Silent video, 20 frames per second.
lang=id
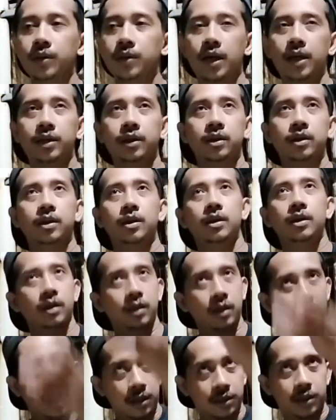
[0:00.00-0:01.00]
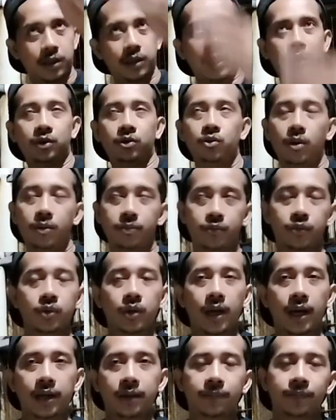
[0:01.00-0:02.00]
bulan, ada yang dua
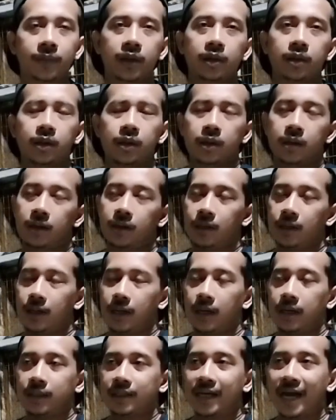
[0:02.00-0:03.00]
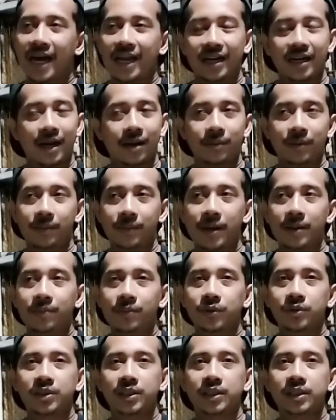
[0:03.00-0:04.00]
bulan karena
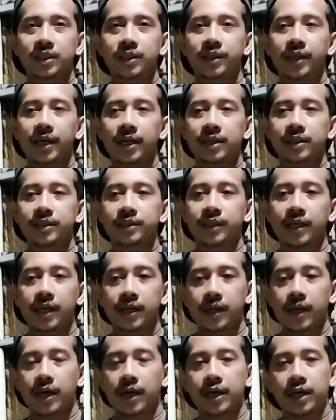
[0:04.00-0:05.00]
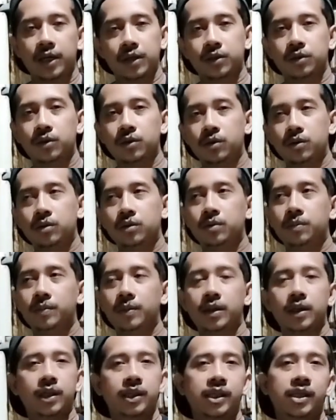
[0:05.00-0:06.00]
memang posisinya saya itu
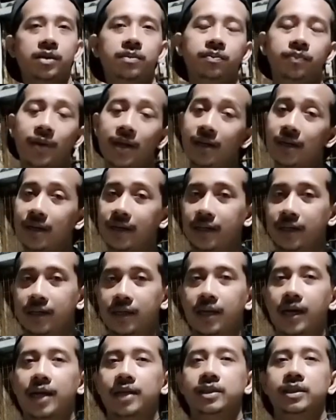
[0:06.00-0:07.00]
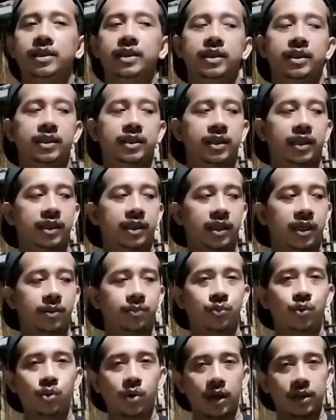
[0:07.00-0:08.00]
menyimpan regenerasi.
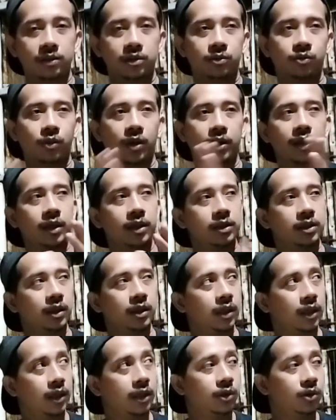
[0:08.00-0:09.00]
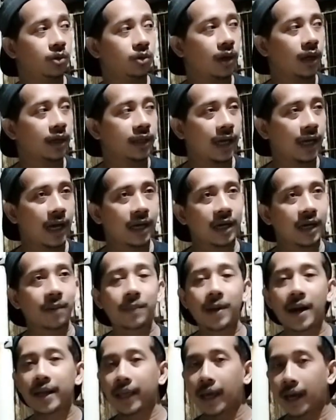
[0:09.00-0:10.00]
Jadi bukan semuanya di sini indukan ya.
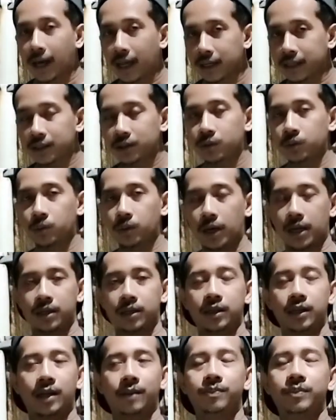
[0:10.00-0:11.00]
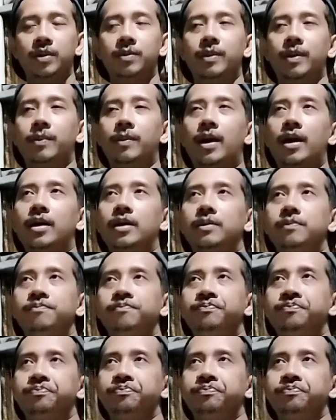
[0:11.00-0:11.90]
Kebanyakan indukan, tapi memang